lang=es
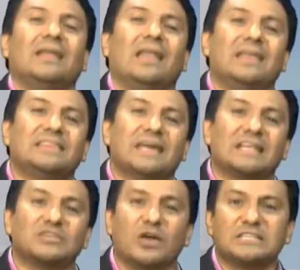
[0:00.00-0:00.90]
La
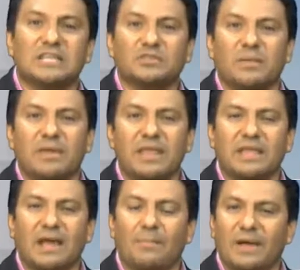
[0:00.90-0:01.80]
integración en
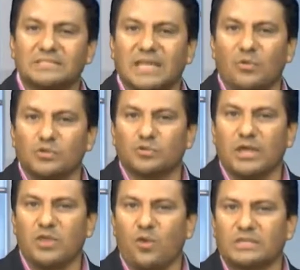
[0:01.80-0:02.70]
Centroamérica, más que un
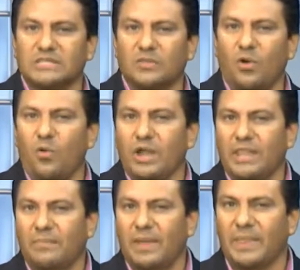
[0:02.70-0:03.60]
sueño, ha sido una
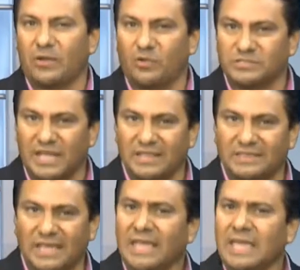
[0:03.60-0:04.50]
demanda
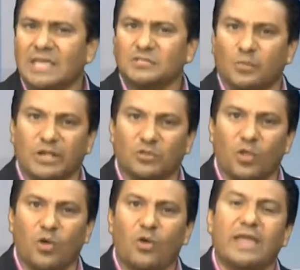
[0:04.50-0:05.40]
constante, sobre
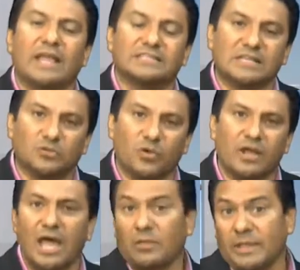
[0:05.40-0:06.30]
todo en el
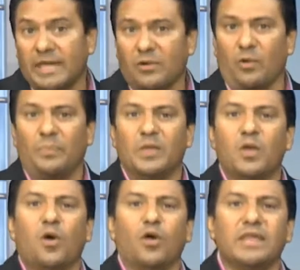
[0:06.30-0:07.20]
sector aduanero.
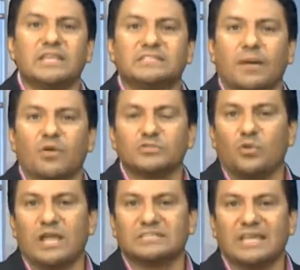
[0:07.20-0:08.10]
Hoy iniciamos
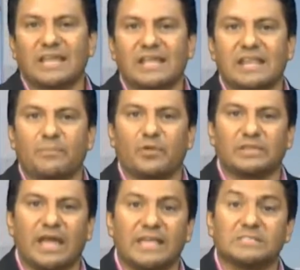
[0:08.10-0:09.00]
una serie de
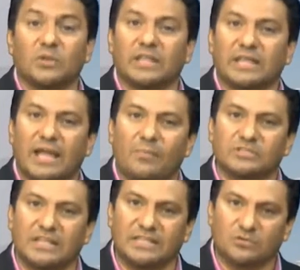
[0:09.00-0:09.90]
reportajes donde
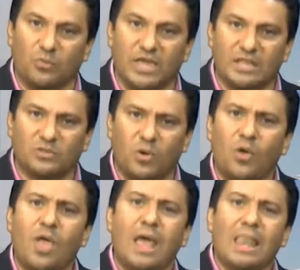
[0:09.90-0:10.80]
dejamos al
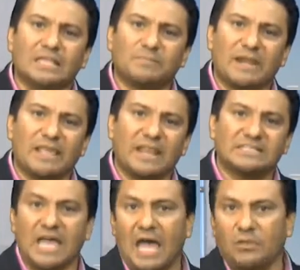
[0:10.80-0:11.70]
descubierto las
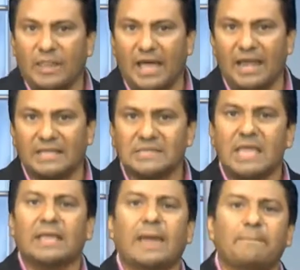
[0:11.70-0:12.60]
barreras aduanales
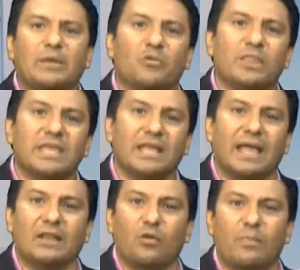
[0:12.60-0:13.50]
que
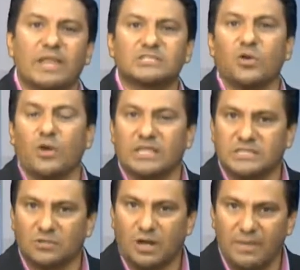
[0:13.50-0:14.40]
perjudican el comercio en
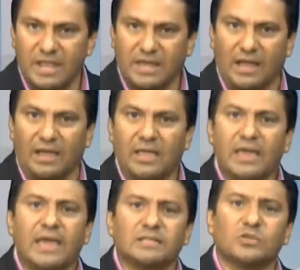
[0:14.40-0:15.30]
Centroamérica.
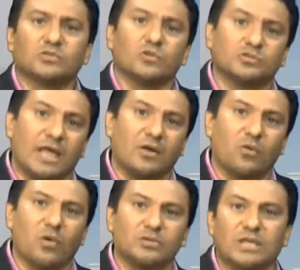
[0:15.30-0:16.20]
Estos
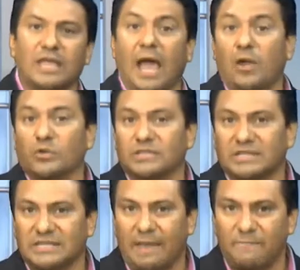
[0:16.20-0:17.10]
obstáculos y a los
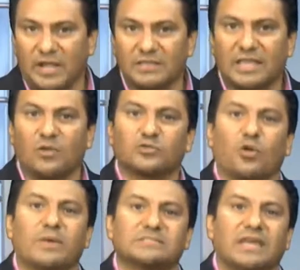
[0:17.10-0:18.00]
que se enfrentan los
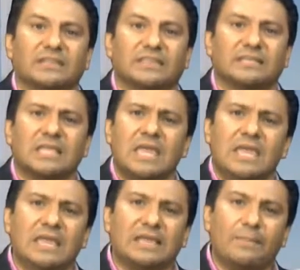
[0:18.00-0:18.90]
comerciantes
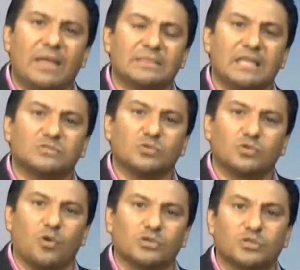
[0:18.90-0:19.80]
incrementan sus
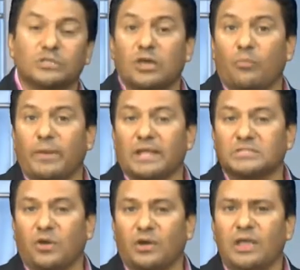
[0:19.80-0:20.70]
costos de
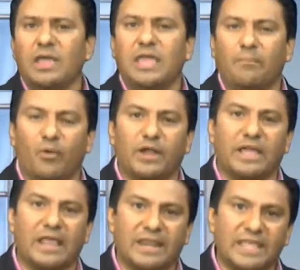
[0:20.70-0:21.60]
operación y
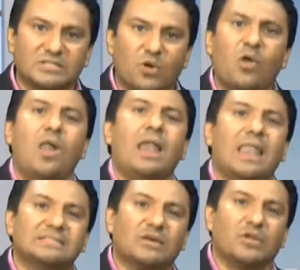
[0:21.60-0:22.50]
ponen en riesgo
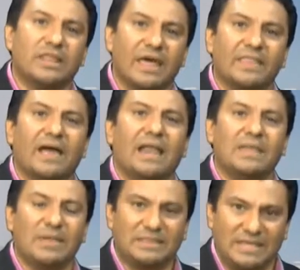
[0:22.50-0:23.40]
la seguridad
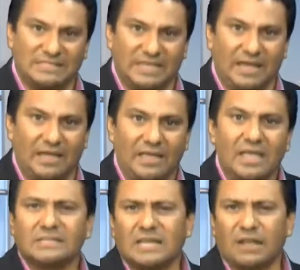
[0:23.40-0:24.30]
alimenticia.
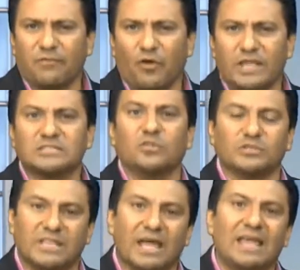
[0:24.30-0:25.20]
Sara Flores
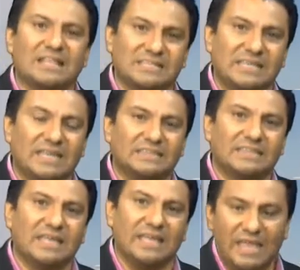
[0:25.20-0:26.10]
nos da el
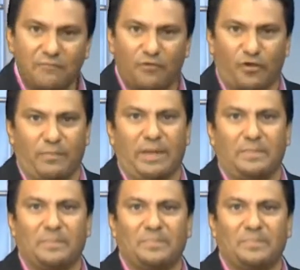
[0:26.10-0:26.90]
siguiente informe.